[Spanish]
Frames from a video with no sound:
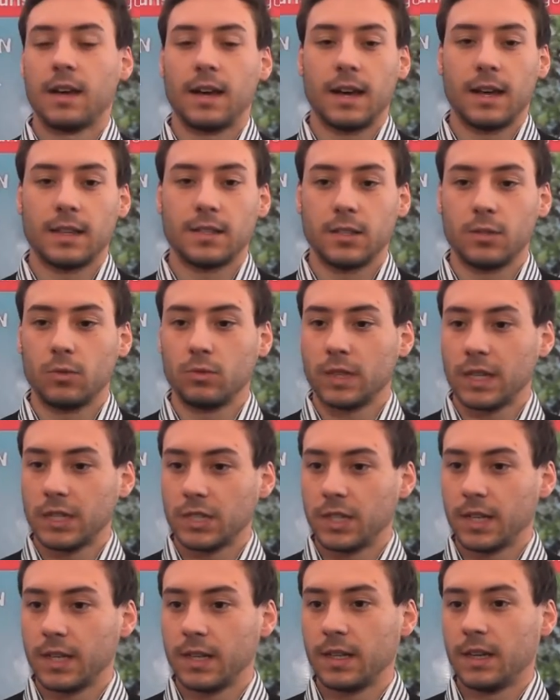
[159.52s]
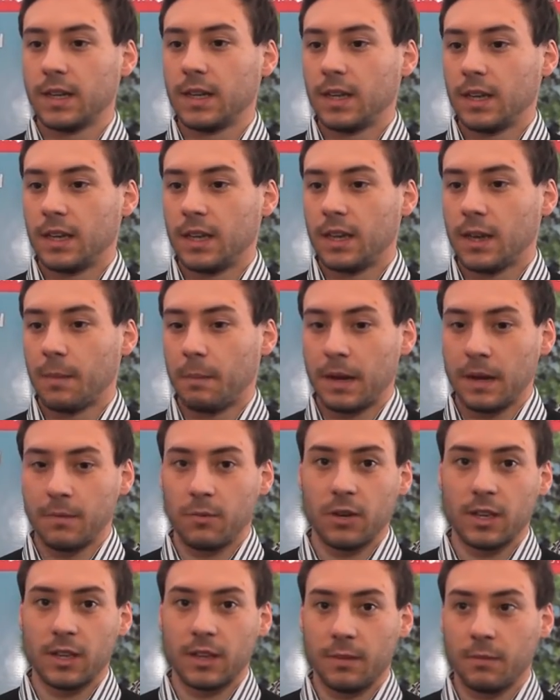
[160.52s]
a hacer un taller y
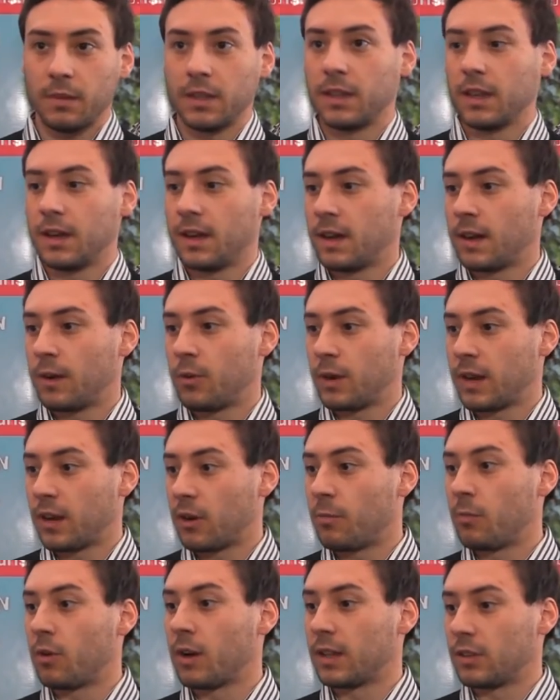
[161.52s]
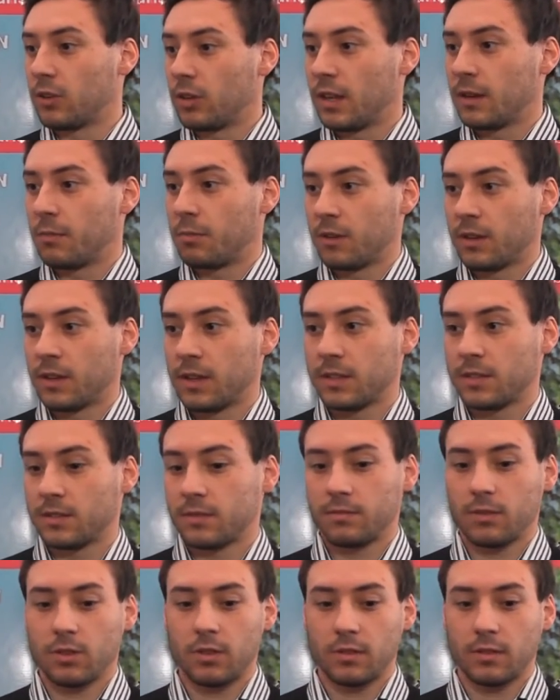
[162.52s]
esperemos que también tenga buena convocatoria porque
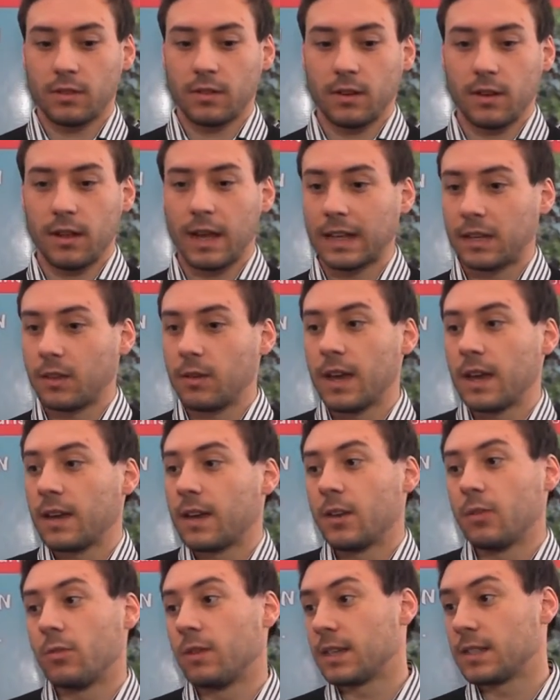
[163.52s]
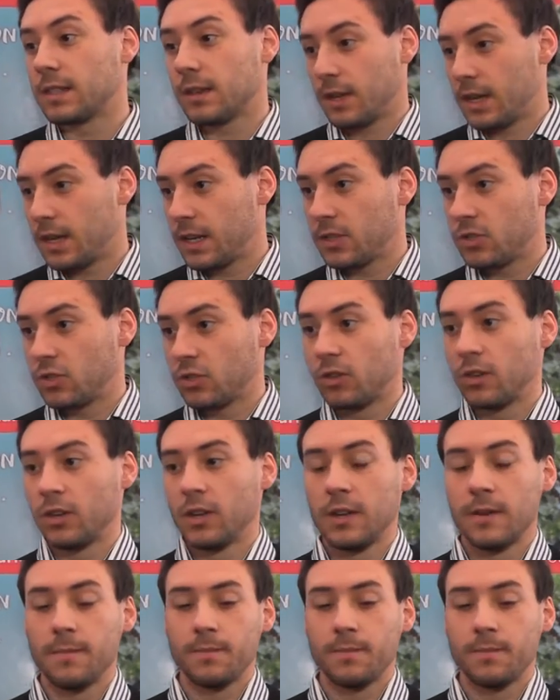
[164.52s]
son actividades que nunca se habían hecho,